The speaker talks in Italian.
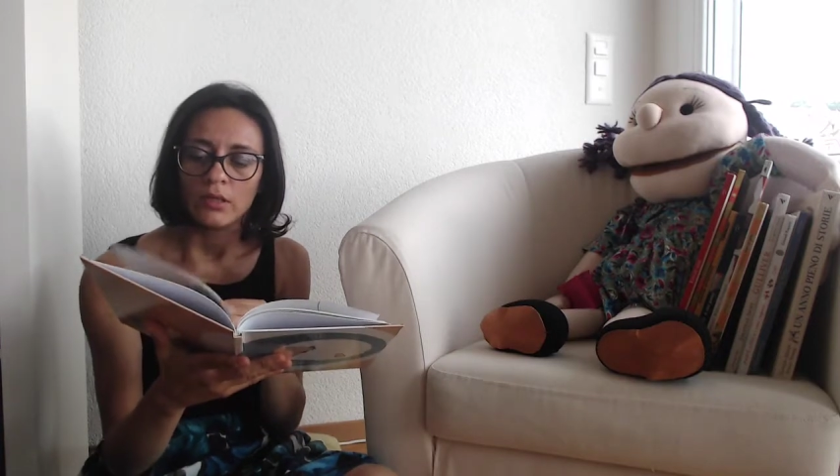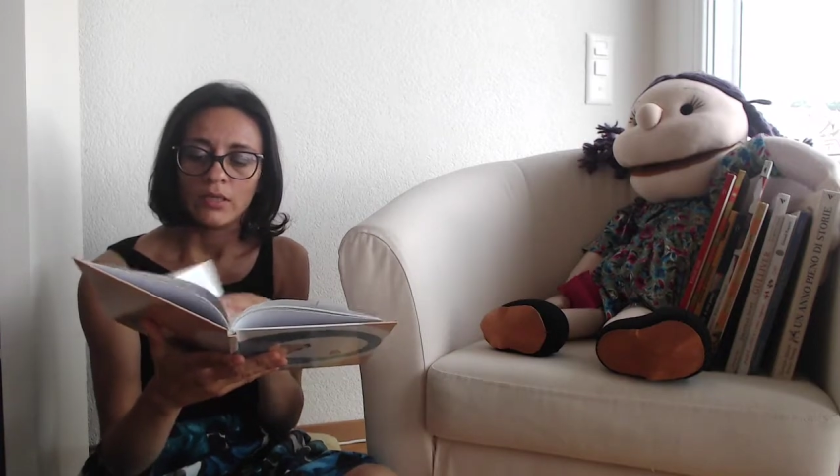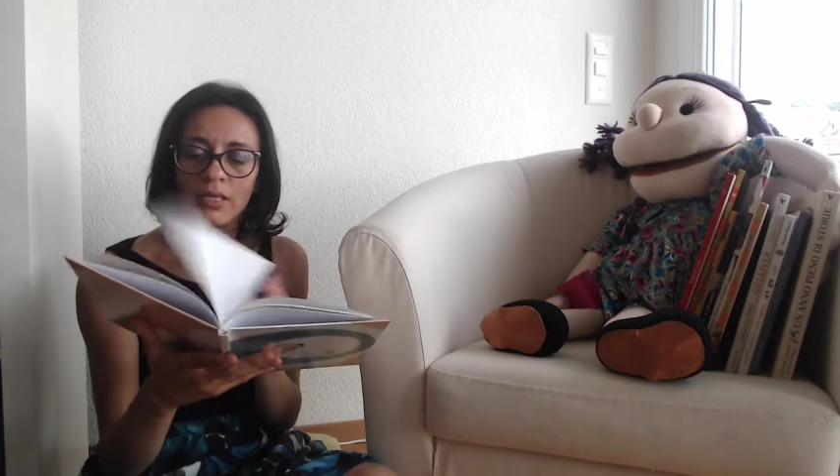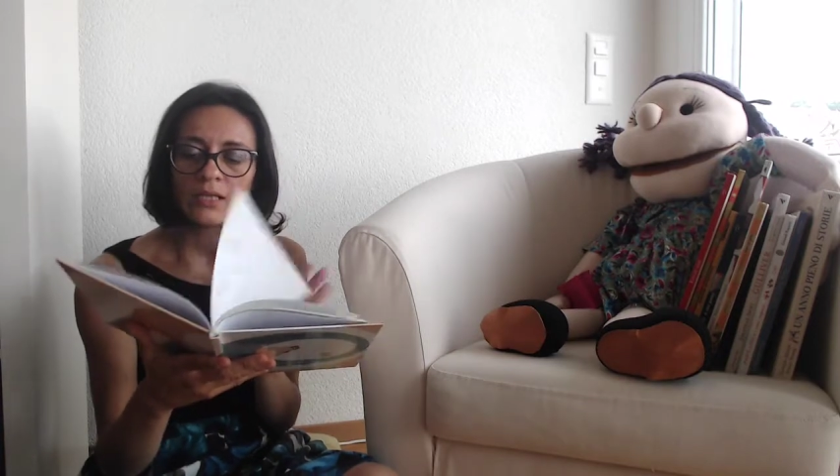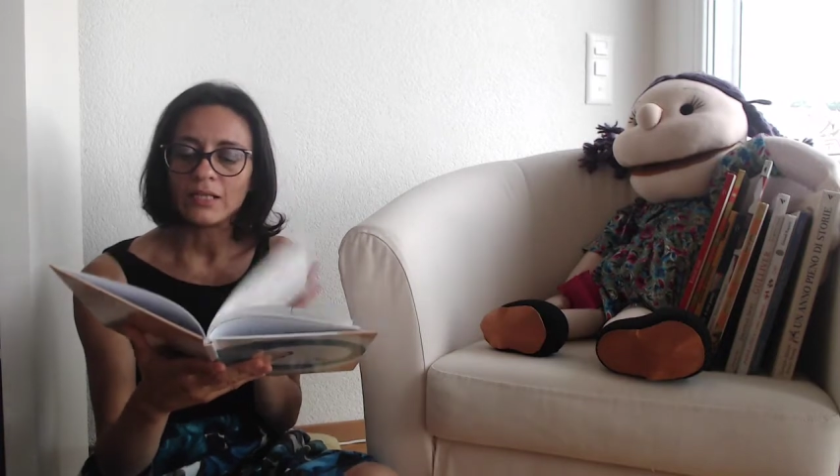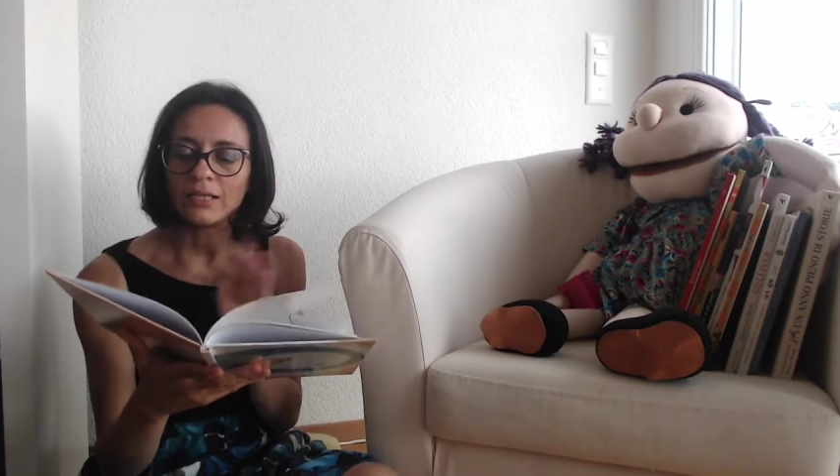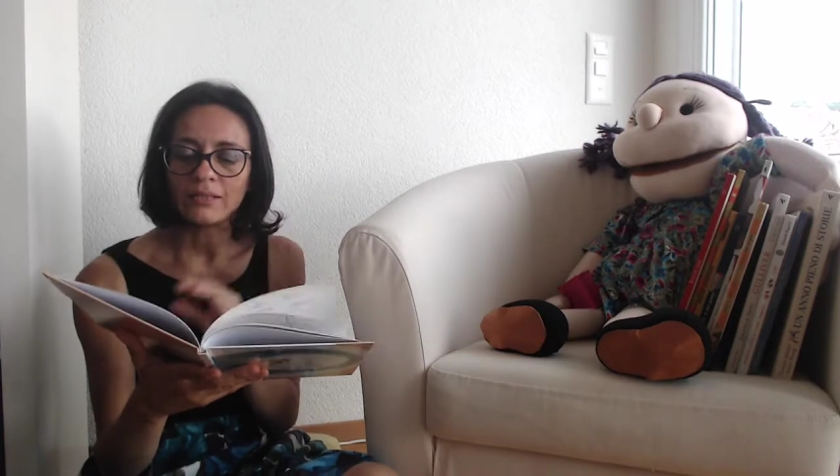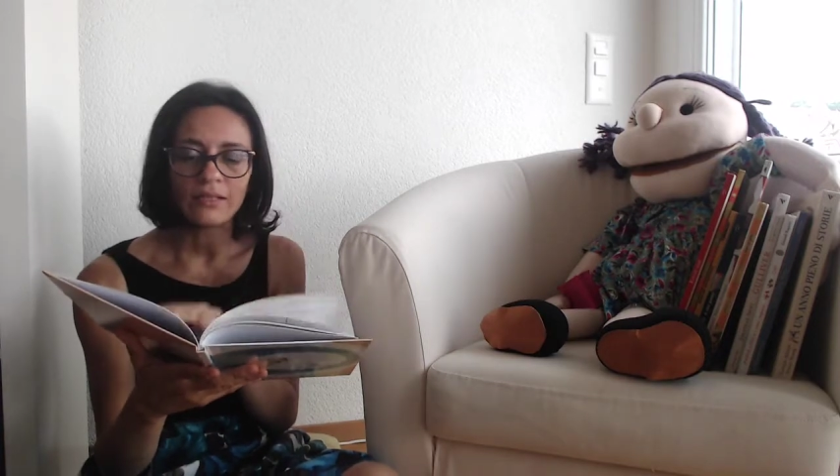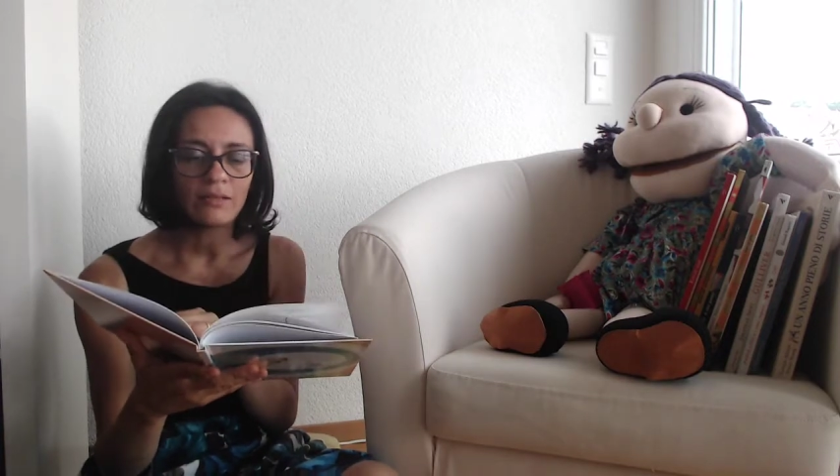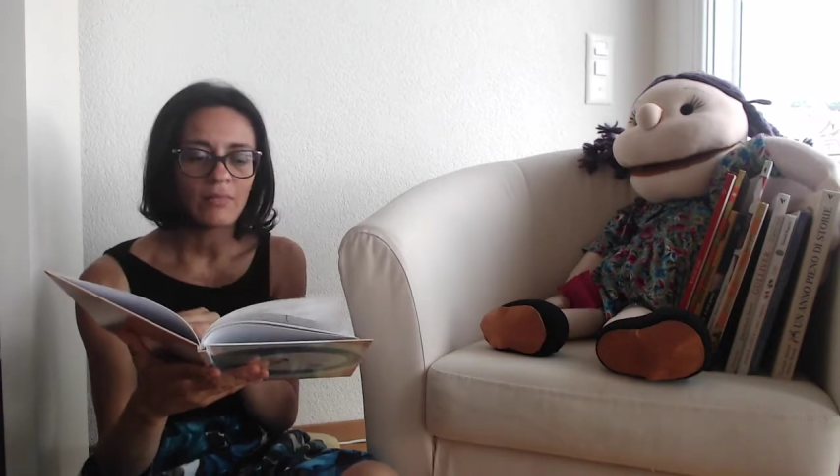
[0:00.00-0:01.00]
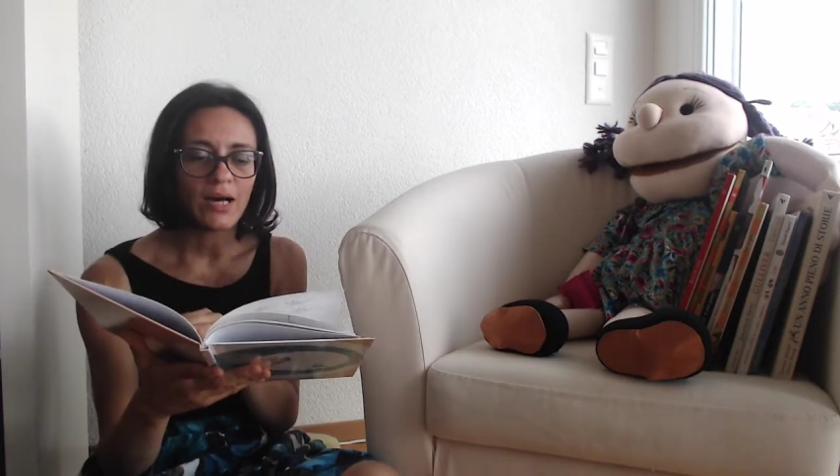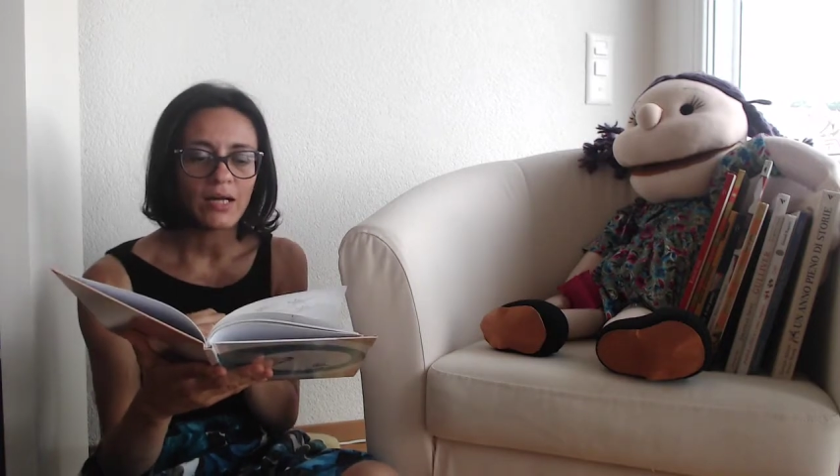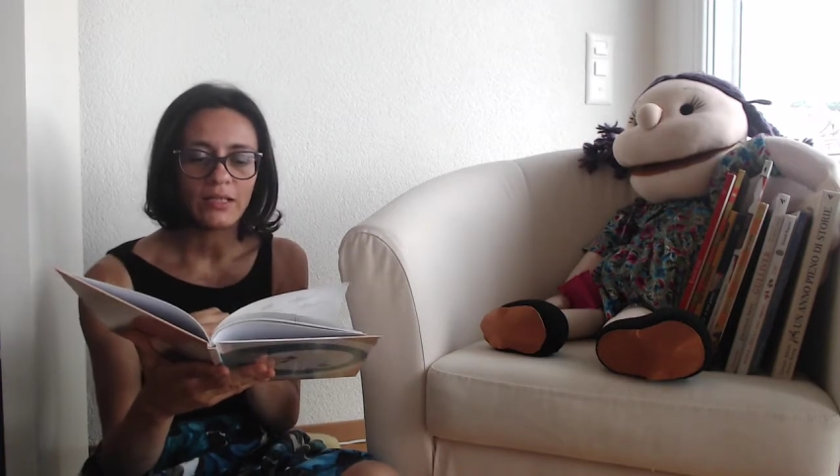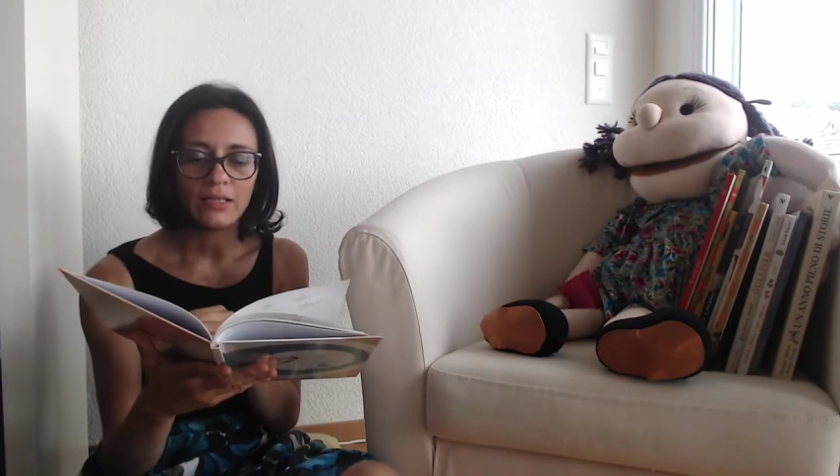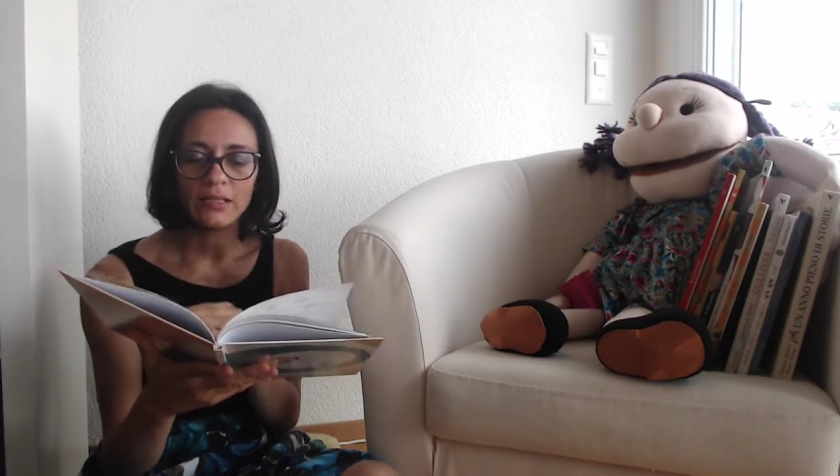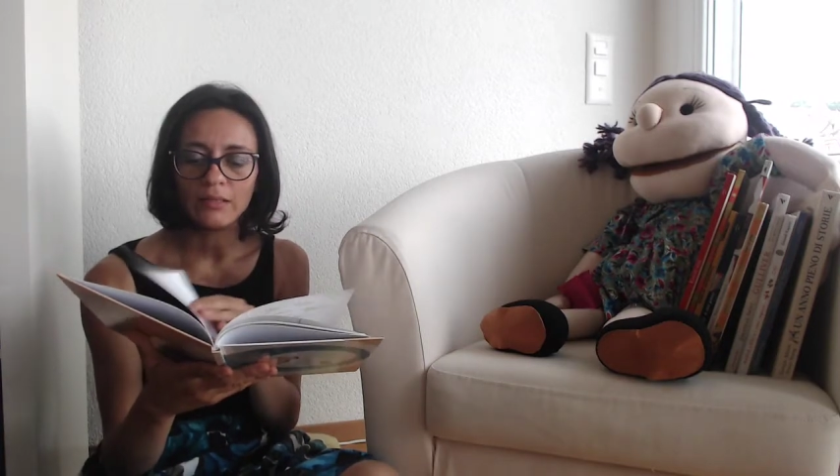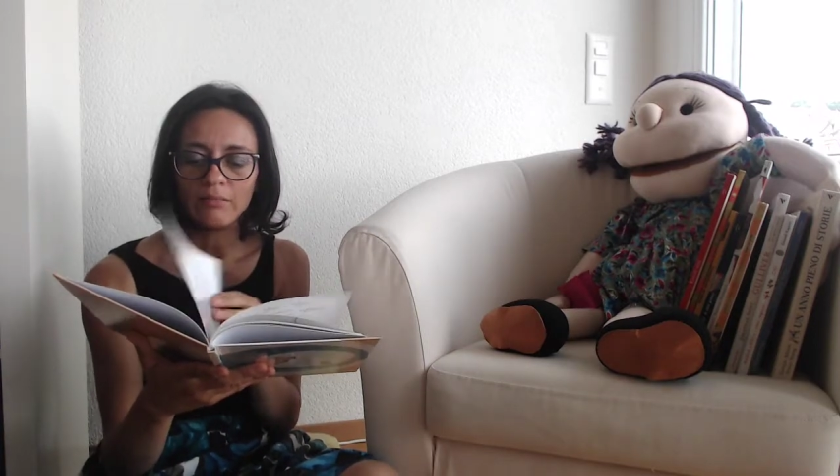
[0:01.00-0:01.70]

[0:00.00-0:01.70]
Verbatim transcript: Chiede ad altri animali,